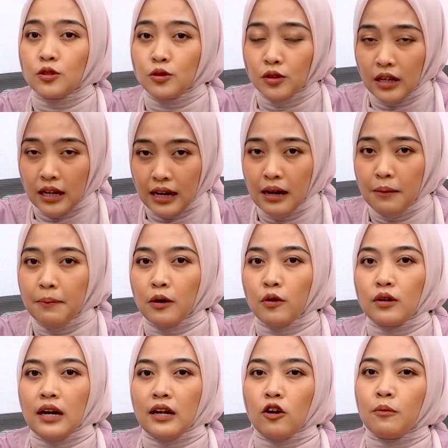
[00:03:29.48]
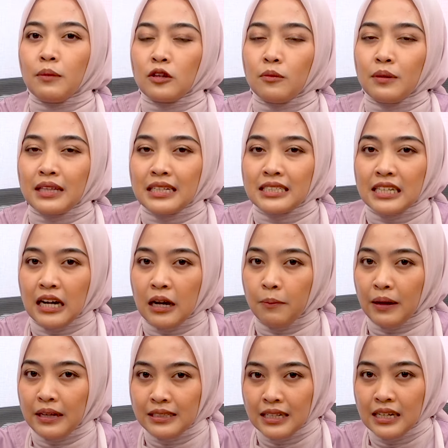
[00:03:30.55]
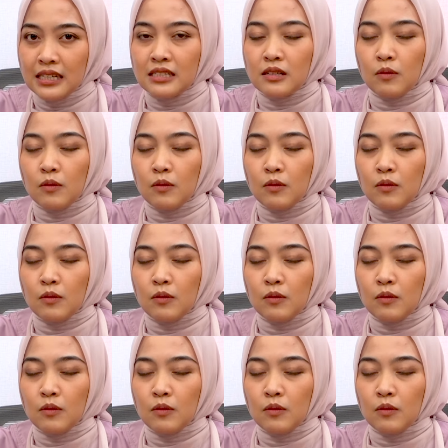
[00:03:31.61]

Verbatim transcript: Juga penggunaan obat-obatan jangka panjang